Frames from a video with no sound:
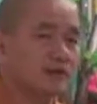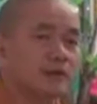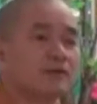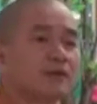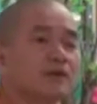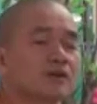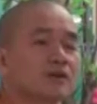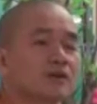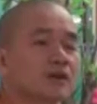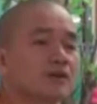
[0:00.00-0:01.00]
Trong nhà Phật
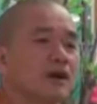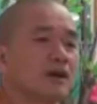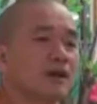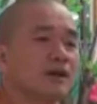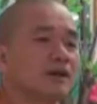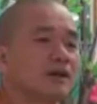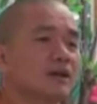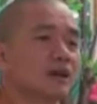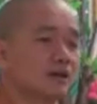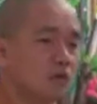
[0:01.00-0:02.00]
có cái câu ai ăn nấy
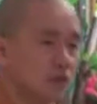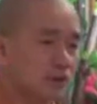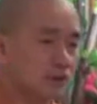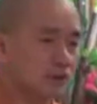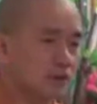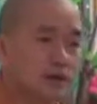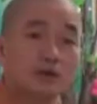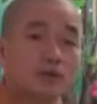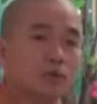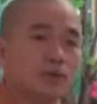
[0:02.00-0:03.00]
no, ai tu đấy chứng, có
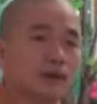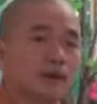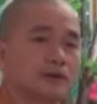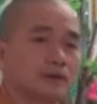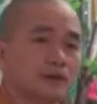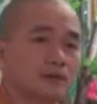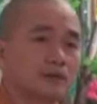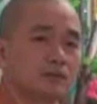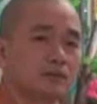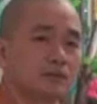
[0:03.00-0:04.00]
ai tu dùm ai được đâu,
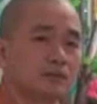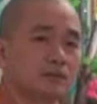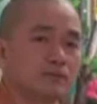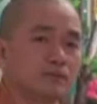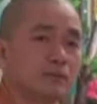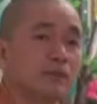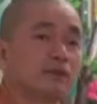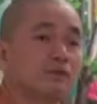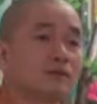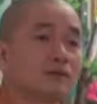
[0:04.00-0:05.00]

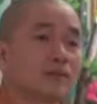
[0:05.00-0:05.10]
phải không?